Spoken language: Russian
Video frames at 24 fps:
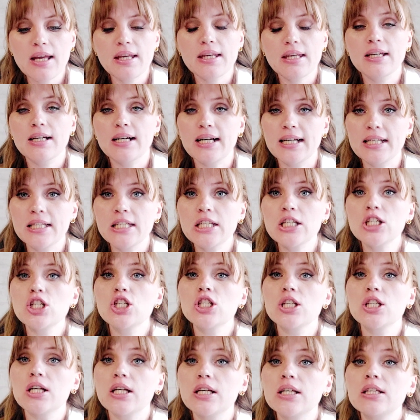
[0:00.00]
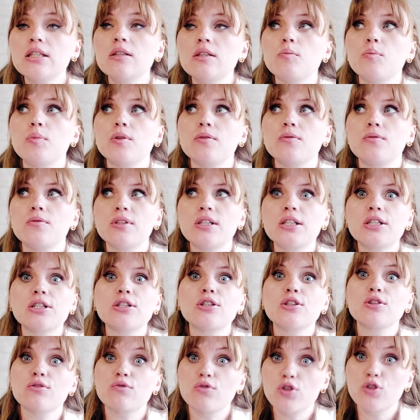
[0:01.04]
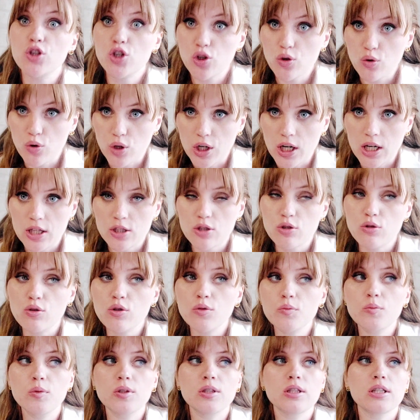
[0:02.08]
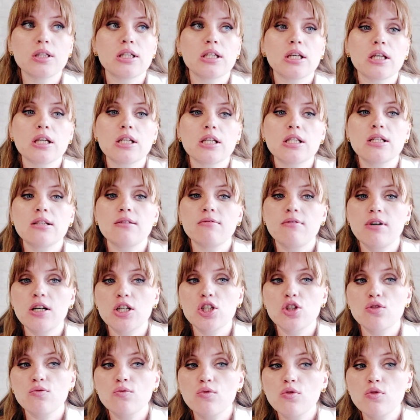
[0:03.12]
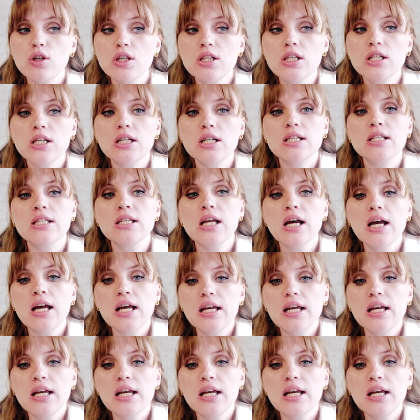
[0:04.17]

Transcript: И, конечно, это повергнет в шок, особенно если ваш возраст